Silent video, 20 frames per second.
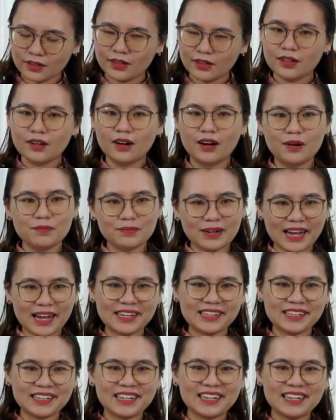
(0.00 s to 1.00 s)
hôm
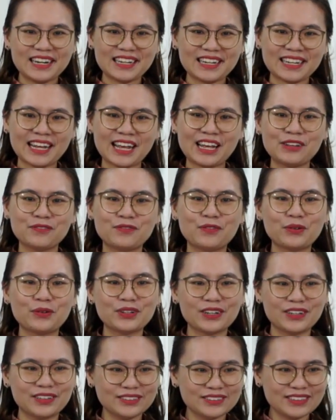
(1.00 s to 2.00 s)
nay là ngày phụ
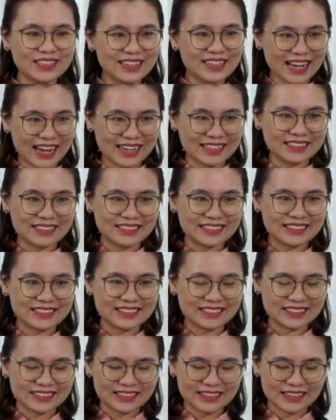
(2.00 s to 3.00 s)
nữ tinh lành
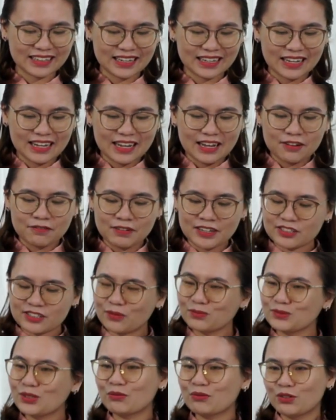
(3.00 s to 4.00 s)
và
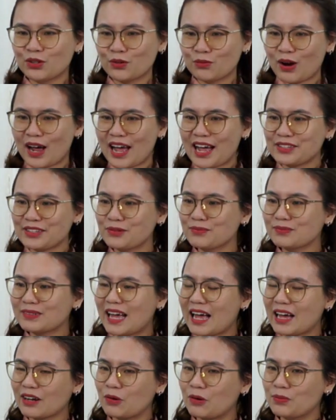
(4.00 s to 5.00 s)
trong tuần vừa qua chúng
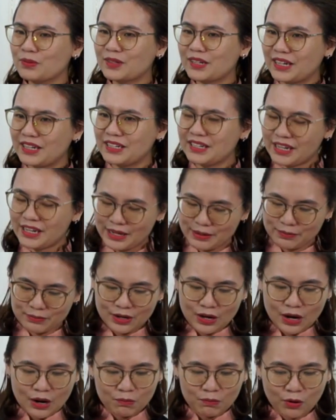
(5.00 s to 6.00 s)
ta cũng kỷ niệm
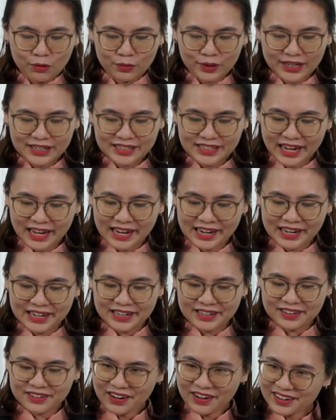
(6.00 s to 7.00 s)
một cái
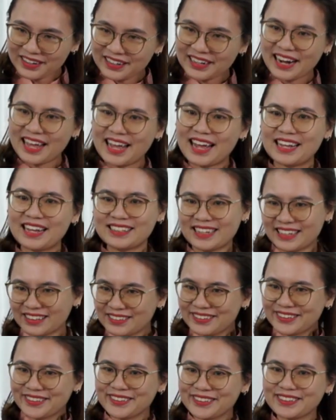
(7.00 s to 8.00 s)
ngày rất là dễ
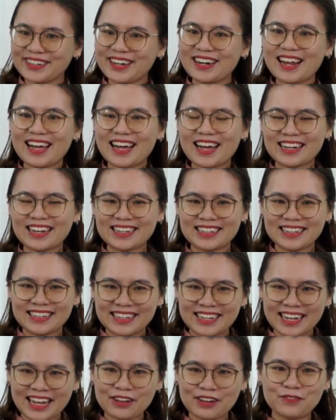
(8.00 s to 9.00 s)
thương đó là
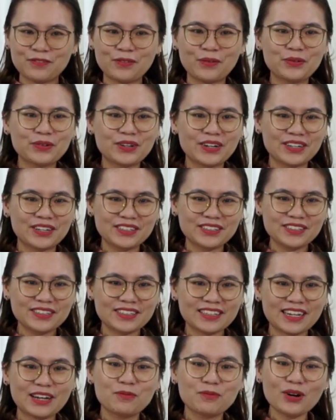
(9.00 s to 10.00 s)
ngày phụ nữ,
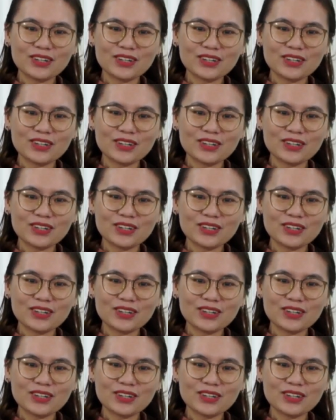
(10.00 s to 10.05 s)
ngày quốc